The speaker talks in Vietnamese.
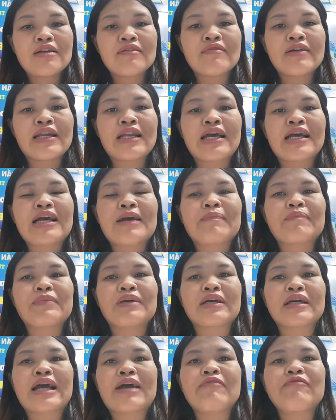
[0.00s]
và đã gặp
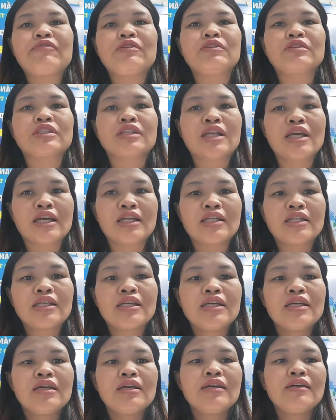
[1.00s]
được App Future Land
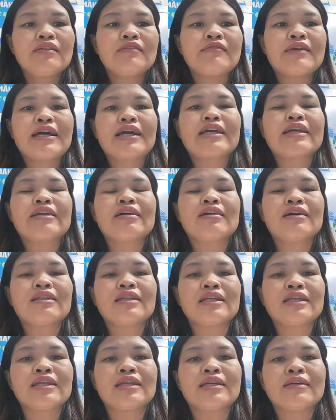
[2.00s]
và khi đó
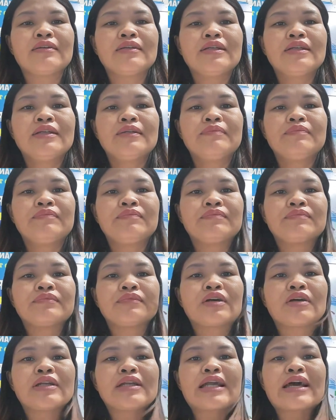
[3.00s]
thì ừ,
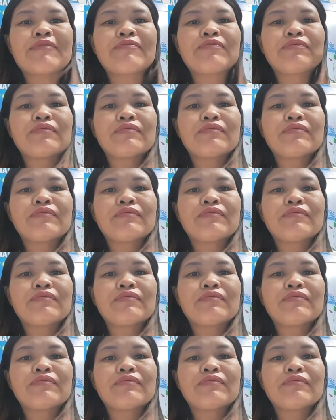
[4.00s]
nói đã